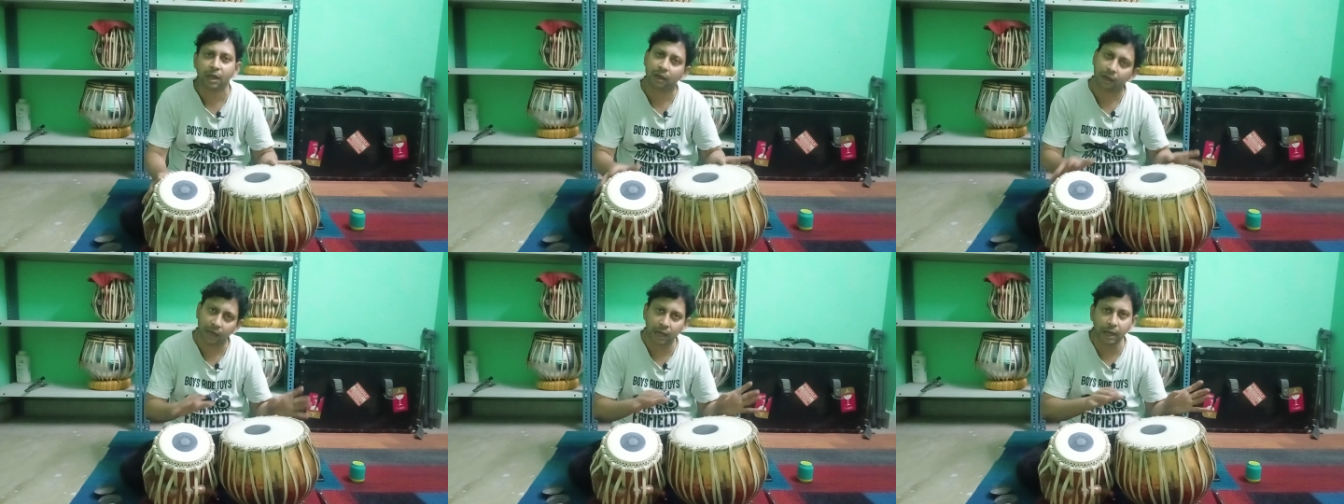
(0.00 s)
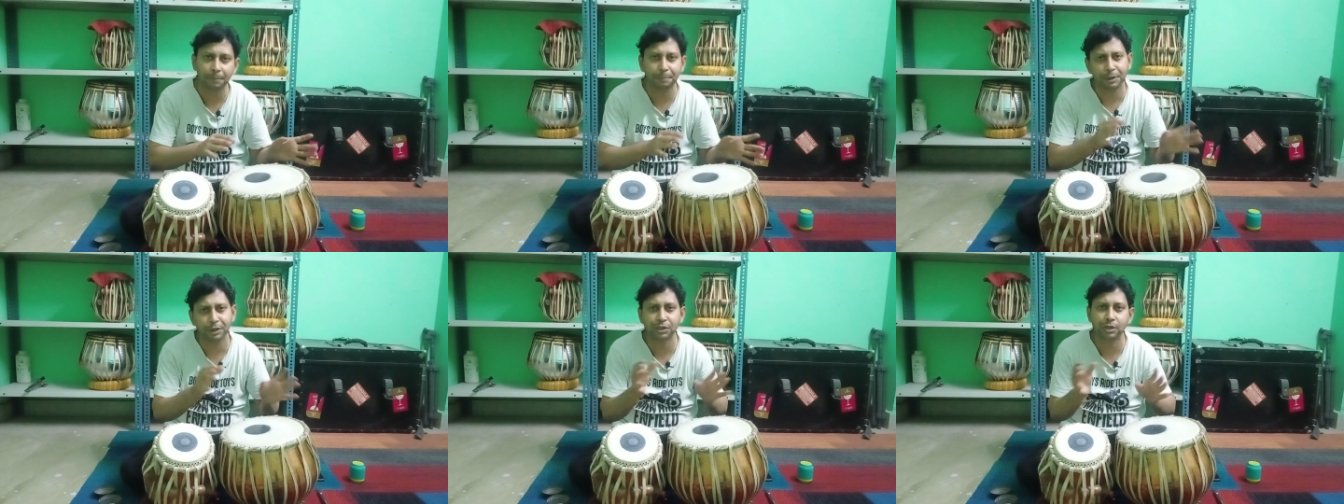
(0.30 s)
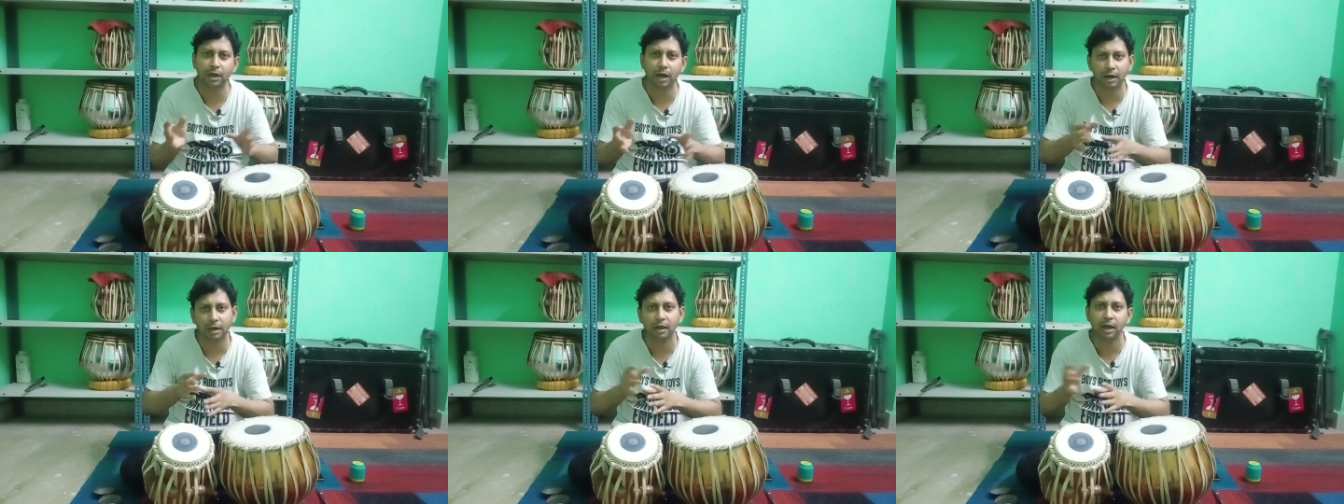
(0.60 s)
है
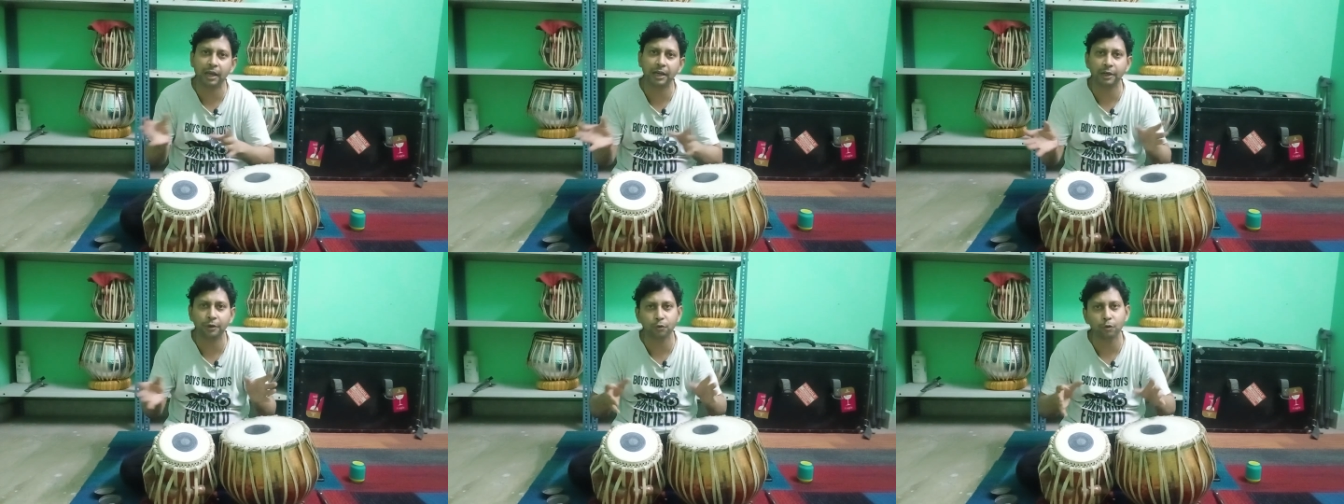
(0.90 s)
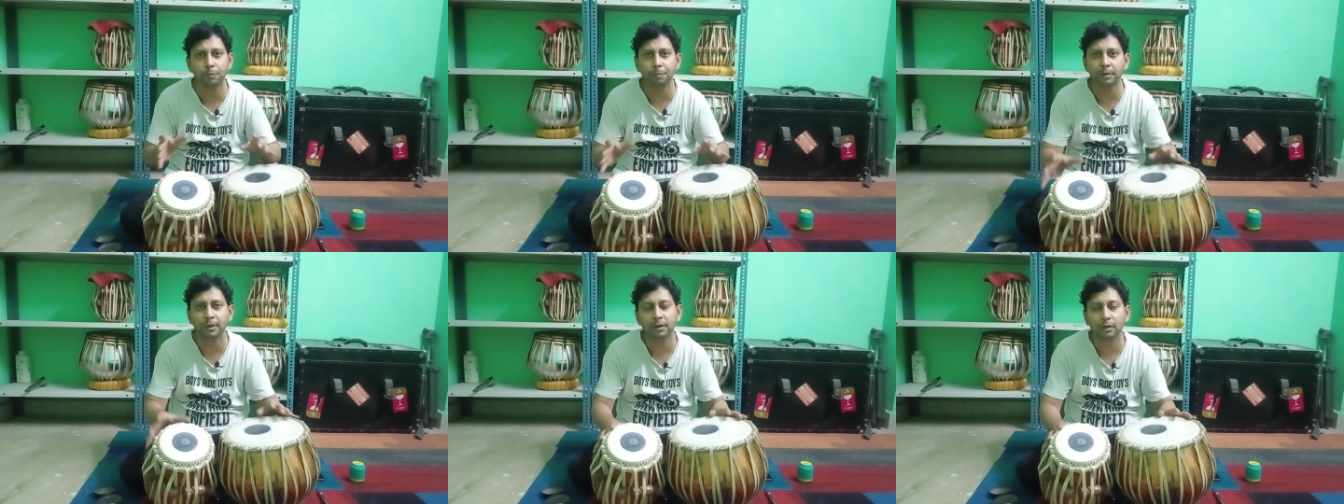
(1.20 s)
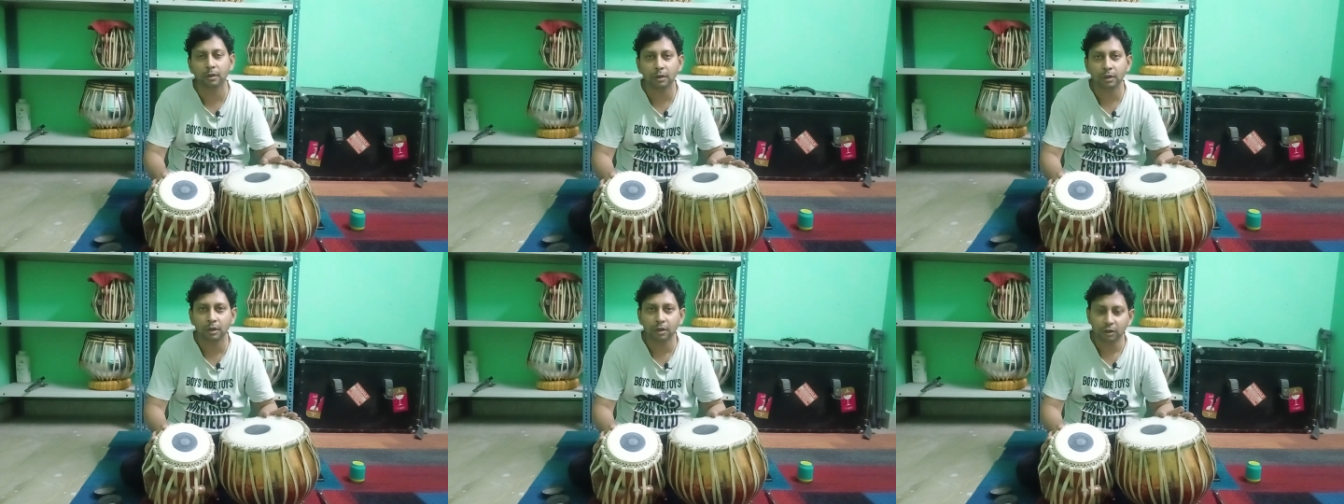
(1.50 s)
पेशकार का ही
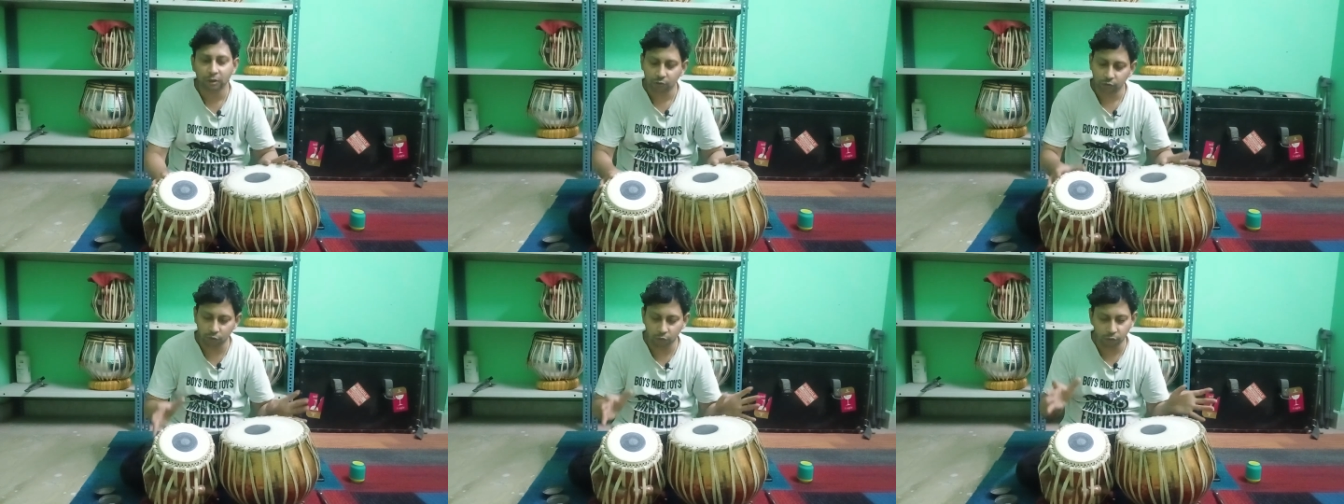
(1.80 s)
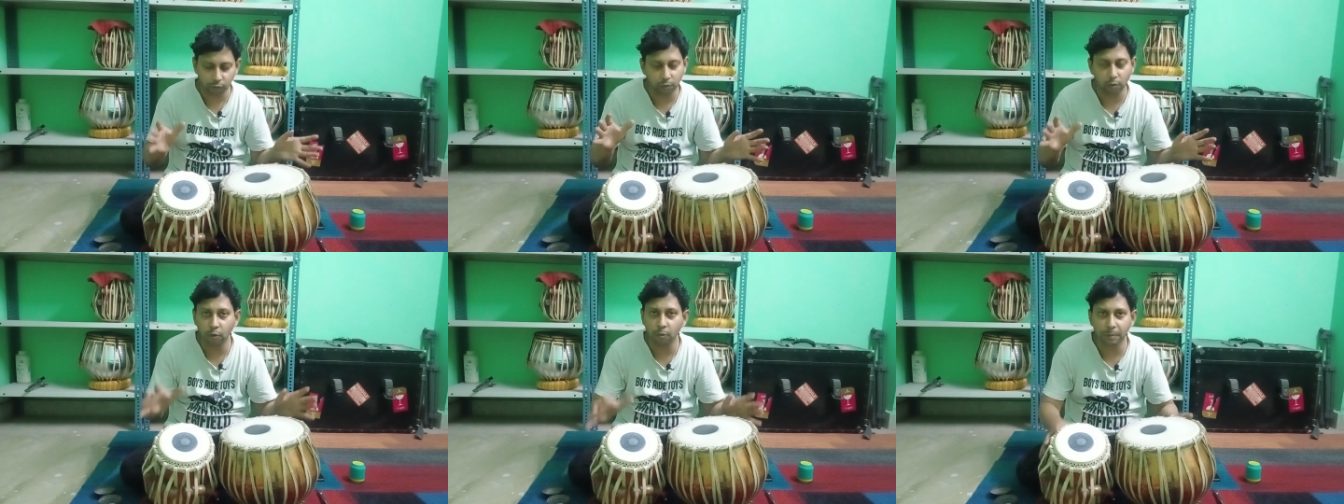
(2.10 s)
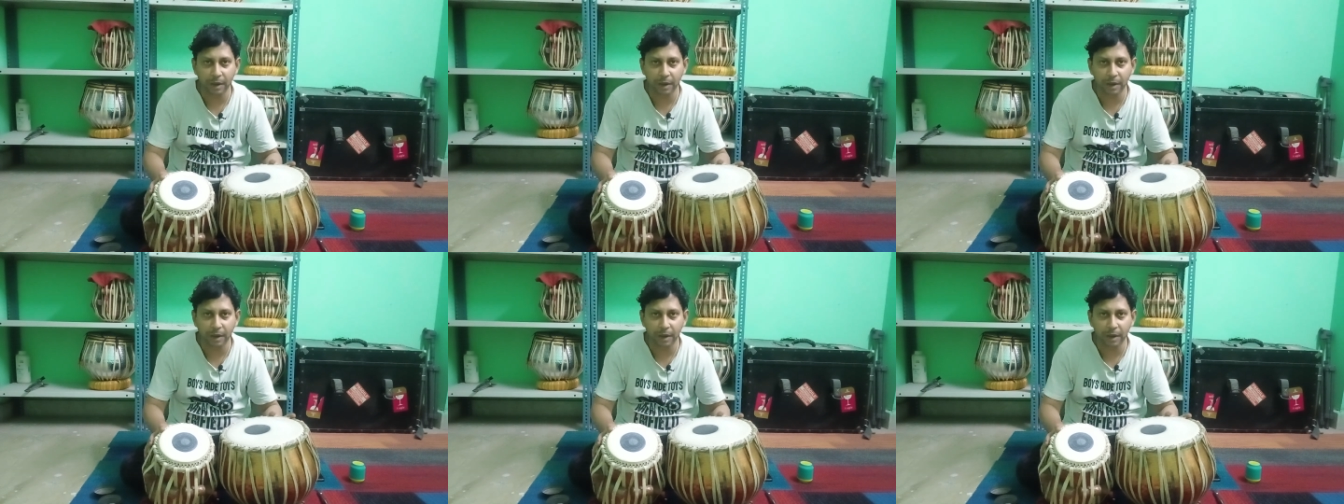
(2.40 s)
रूप तो वो